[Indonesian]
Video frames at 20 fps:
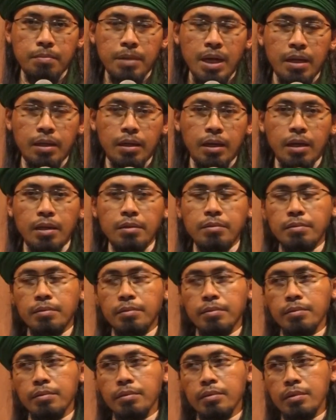Bahkan
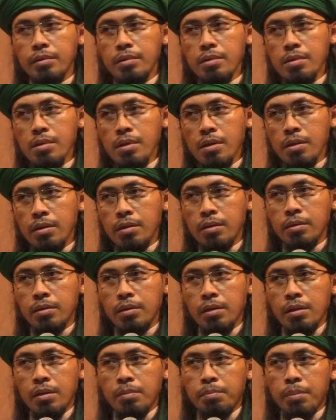
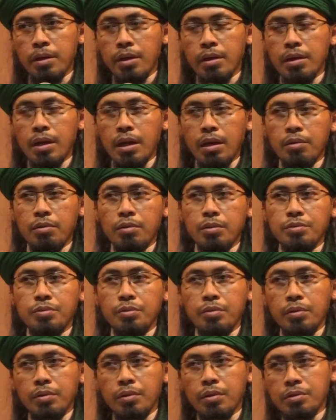pernah
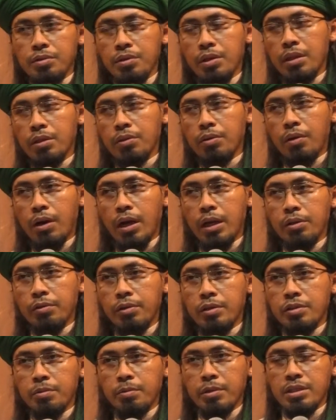Rasulullah sallallahu
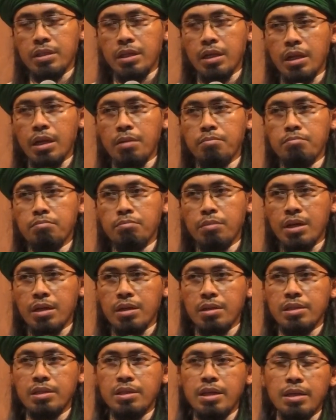alaihi wasallam
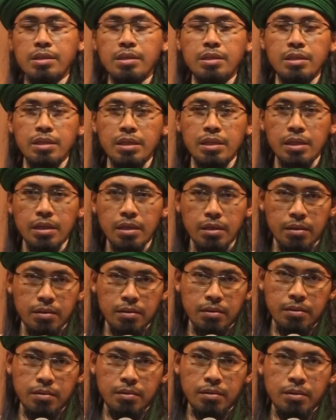berjanji
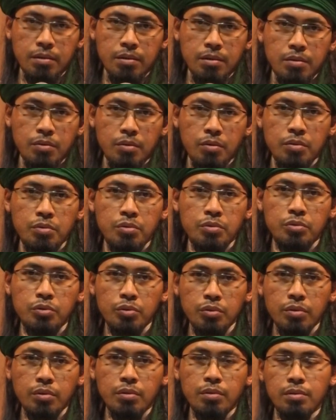
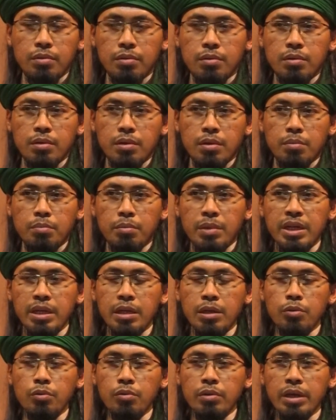untuk
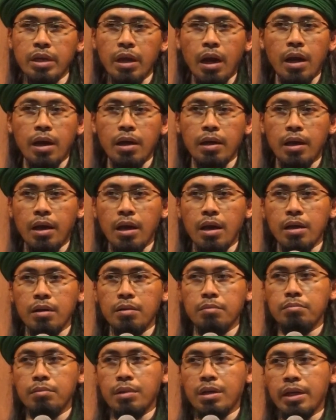melindungi
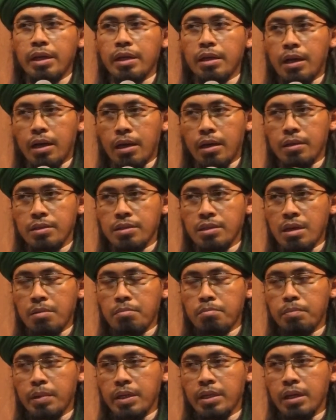hak-hak mereka
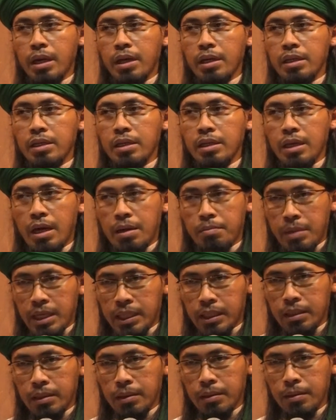sampai hari
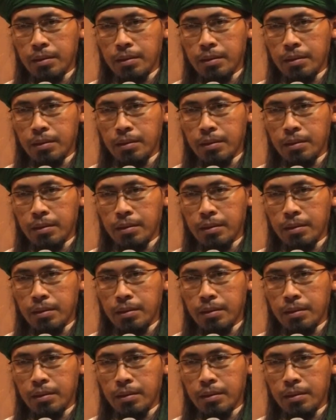kiamat.